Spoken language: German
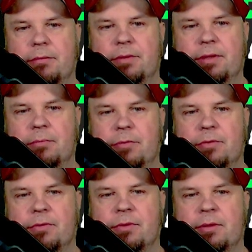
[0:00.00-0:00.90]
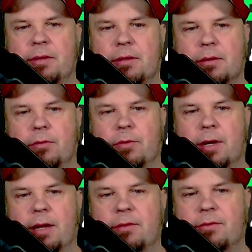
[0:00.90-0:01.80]
sie müssen
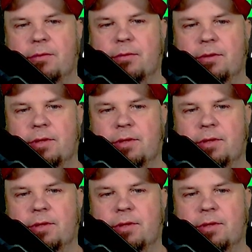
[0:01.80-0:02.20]
ganz